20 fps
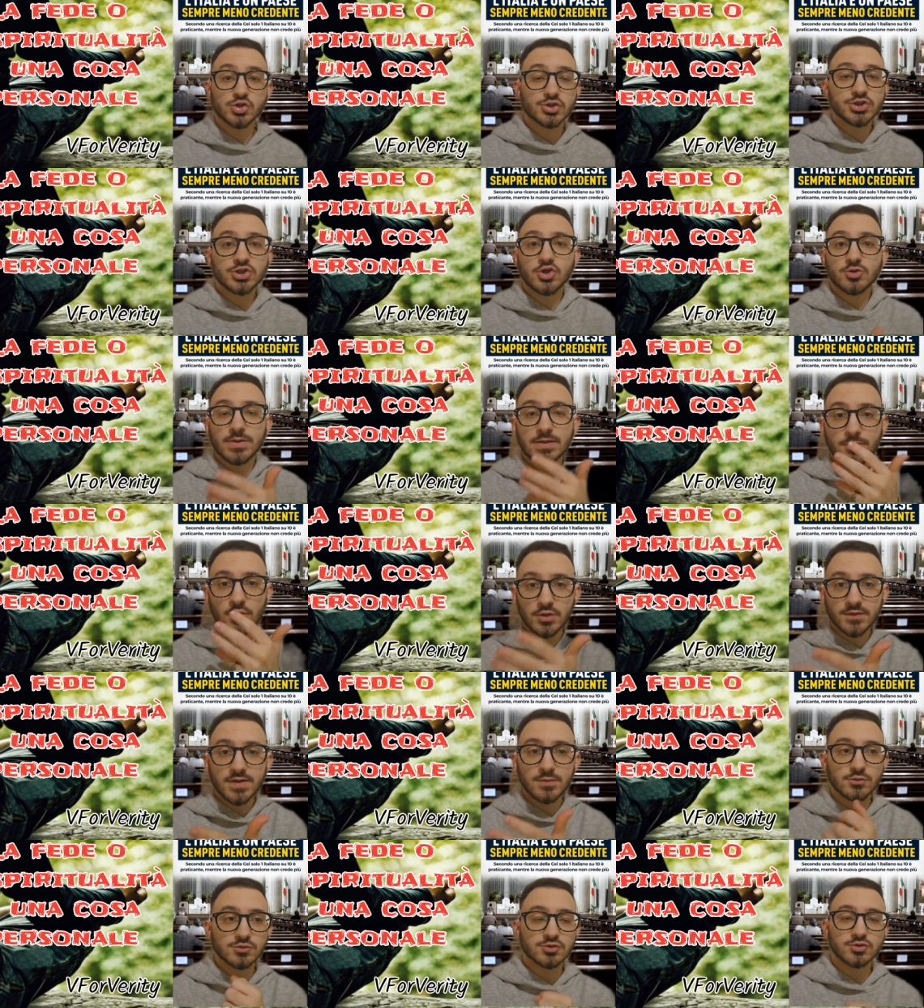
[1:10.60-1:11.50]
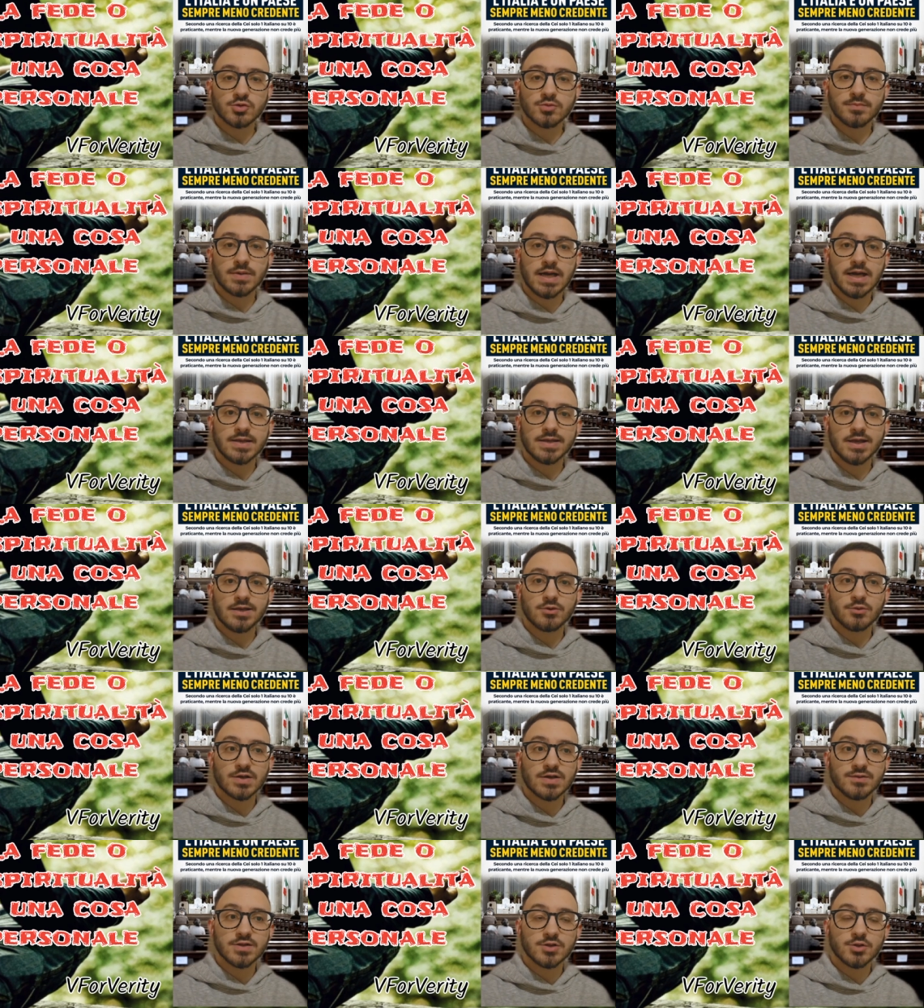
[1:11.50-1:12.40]
Così come molti musulmani
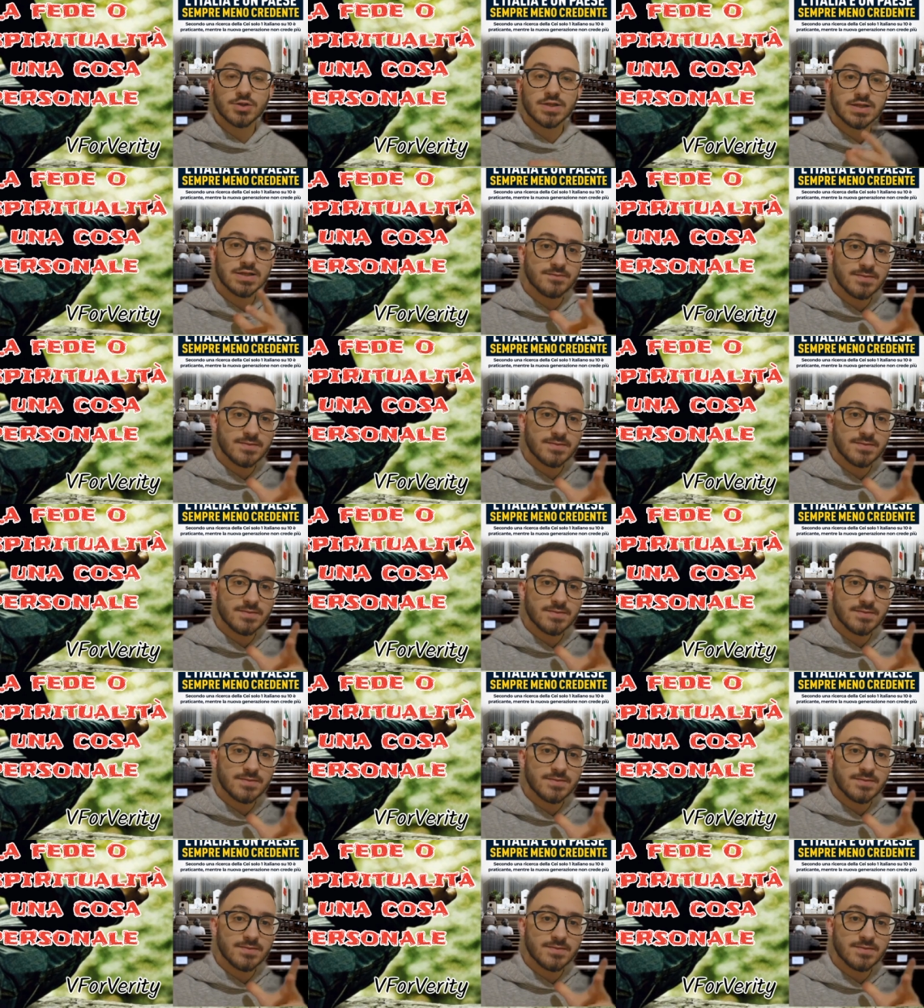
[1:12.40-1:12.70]
hanno una visione